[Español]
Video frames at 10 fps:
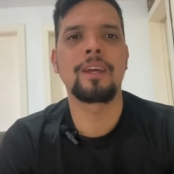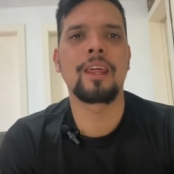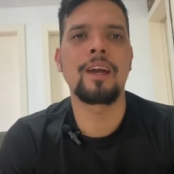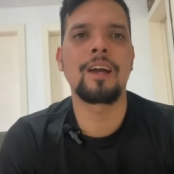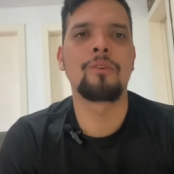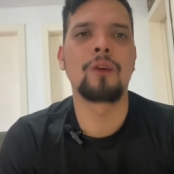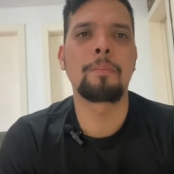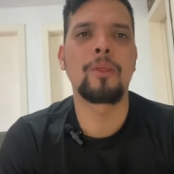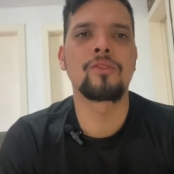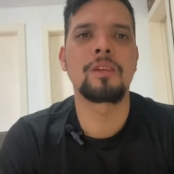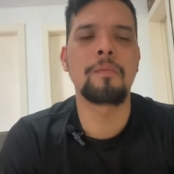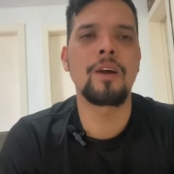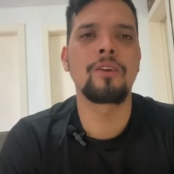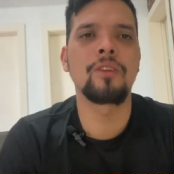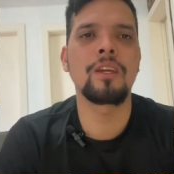era un
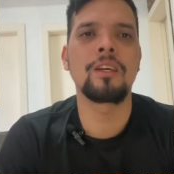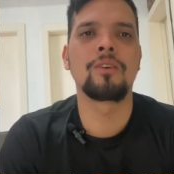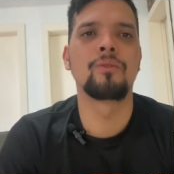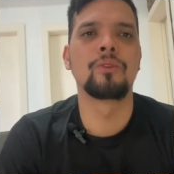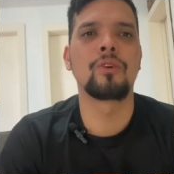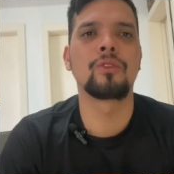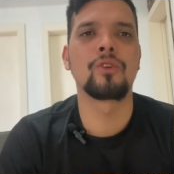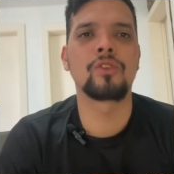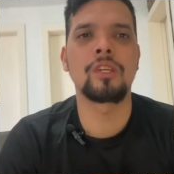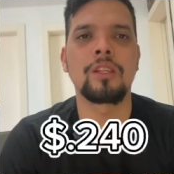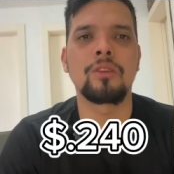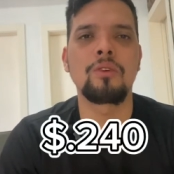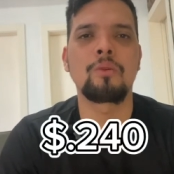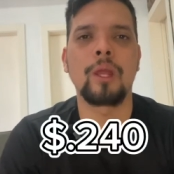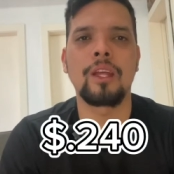aproximado de unos
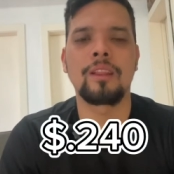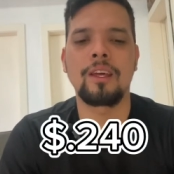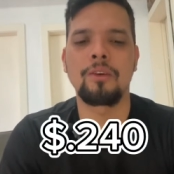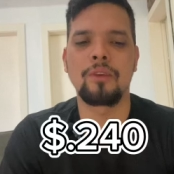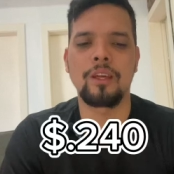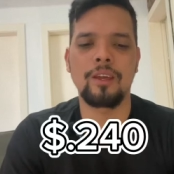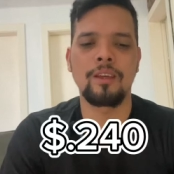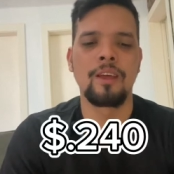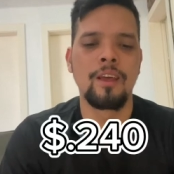240 dólares.